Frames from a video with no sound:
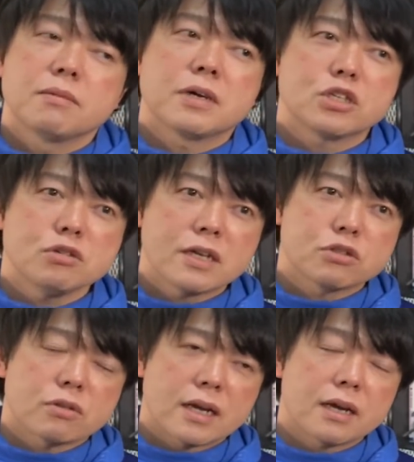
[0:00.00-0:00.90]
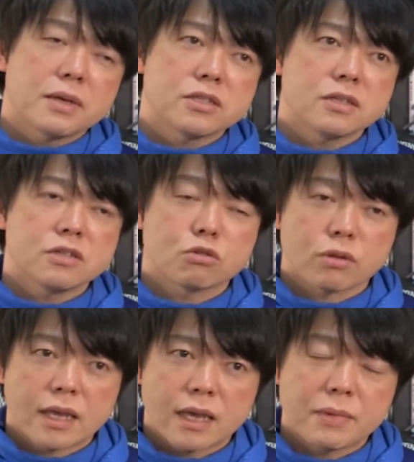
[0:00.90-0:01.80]
まあ、9割ちょっと高めすぎる
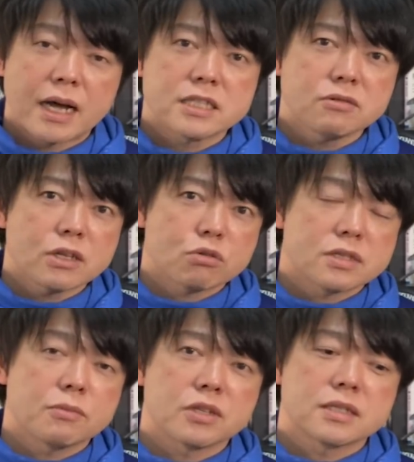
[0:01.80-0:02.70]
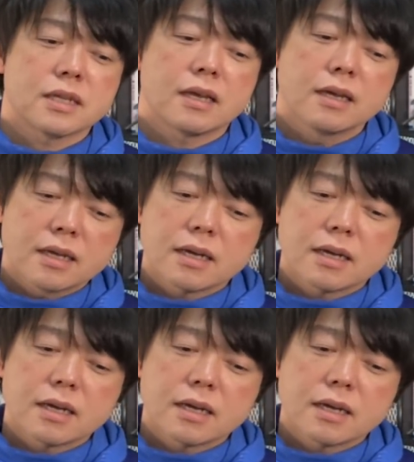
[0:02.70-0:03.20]
ので、まあ、8割としてもですね、